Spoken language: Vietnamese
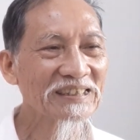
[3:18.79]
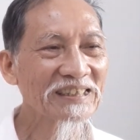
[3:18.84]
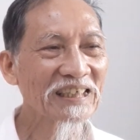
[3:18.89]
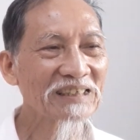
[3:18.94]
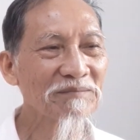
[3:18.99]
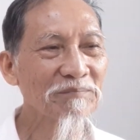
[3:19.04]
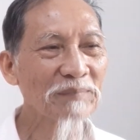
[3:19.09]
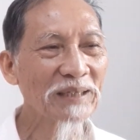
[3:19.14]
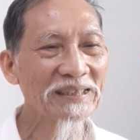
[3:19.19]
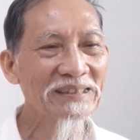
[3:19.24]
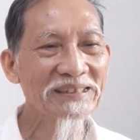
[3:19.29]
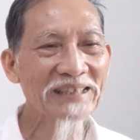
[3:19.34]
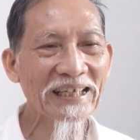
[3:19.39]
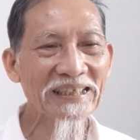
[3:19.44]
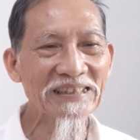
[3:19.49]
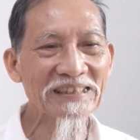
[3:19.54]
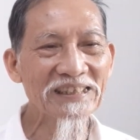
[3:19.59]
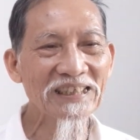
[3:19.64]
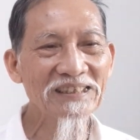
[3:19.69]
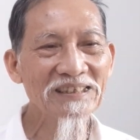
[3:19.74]
dần biến
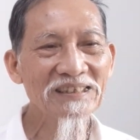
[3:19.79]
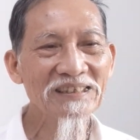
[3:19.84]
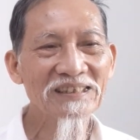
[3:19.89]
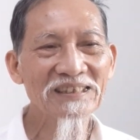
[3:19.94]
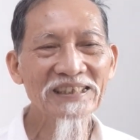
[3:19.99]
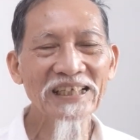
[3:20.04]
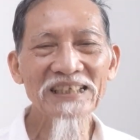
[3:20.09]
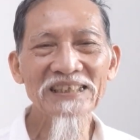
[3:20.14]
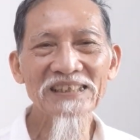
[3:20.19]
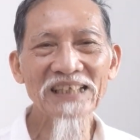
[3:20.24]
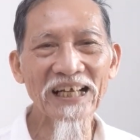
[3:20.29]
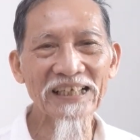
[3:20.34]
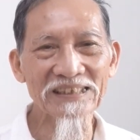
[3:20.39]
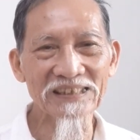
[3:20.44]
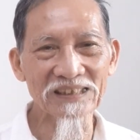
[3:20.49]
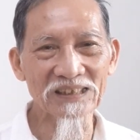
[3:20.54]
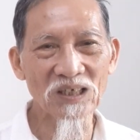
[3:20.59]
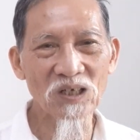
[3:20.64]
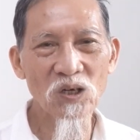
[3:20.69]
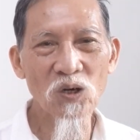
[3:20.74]
thành chứng tinh thần
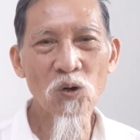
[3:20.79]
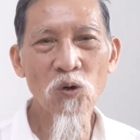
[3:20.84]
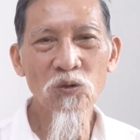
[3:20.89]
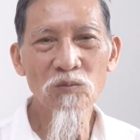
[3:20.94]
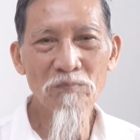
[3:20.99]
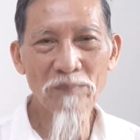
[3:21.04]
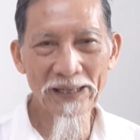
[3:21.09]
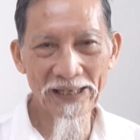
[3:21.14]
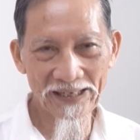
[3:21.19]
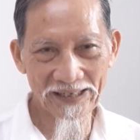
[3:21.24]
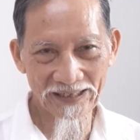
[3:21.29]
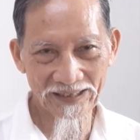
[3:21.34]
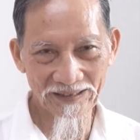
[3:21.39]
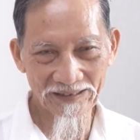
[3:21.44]
hôn mê